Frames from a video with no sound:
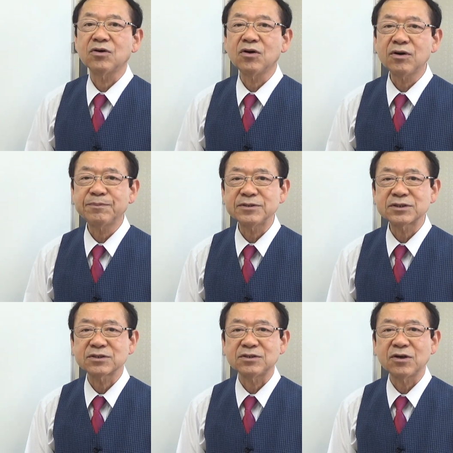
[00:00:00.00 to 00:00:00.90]

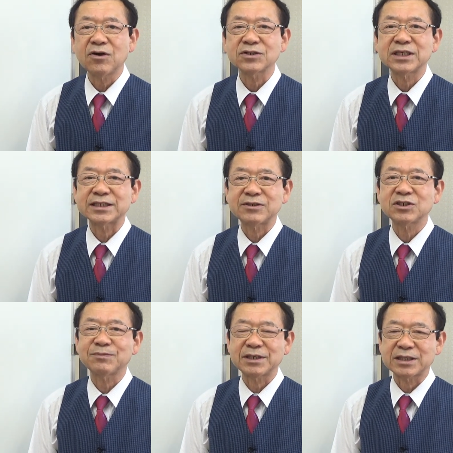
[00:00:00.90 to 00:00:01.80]
オープンスクールのお知らせを
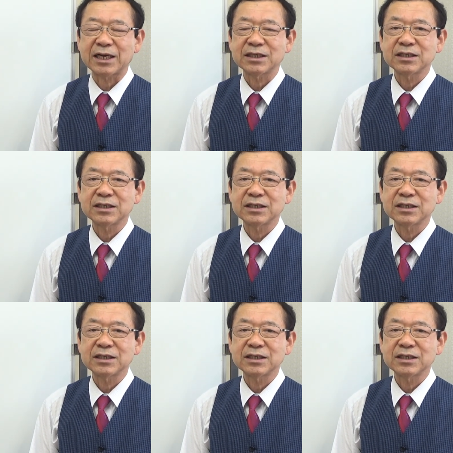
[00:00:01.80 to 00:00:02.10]
しました